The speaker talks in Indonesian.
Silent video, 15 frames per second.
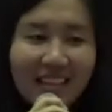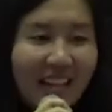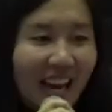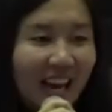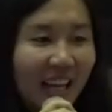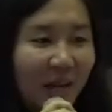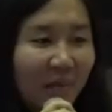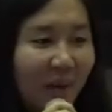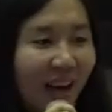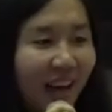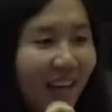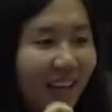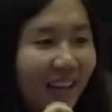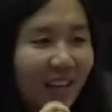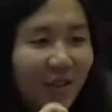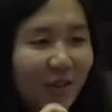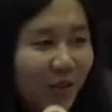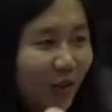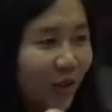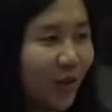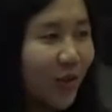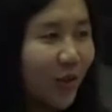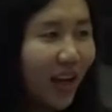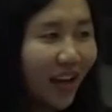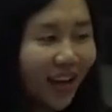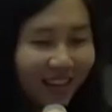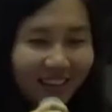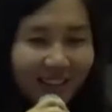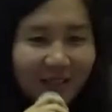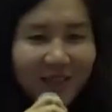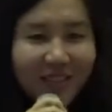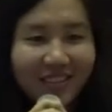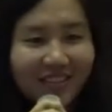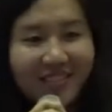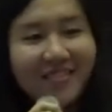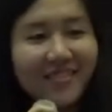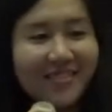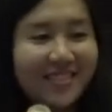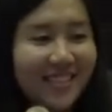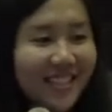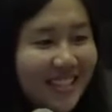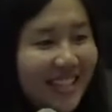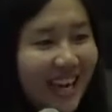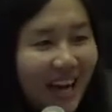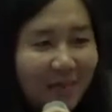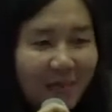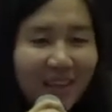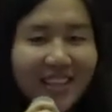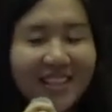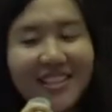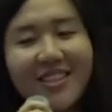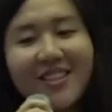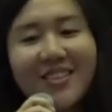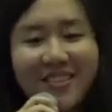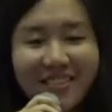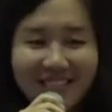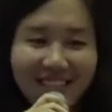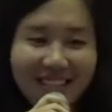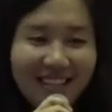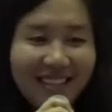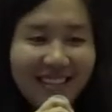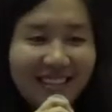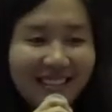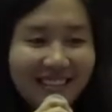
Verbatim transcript: Lagi main ditunjuk-tunjuk, "Heh, kamu jangan main di situ gitu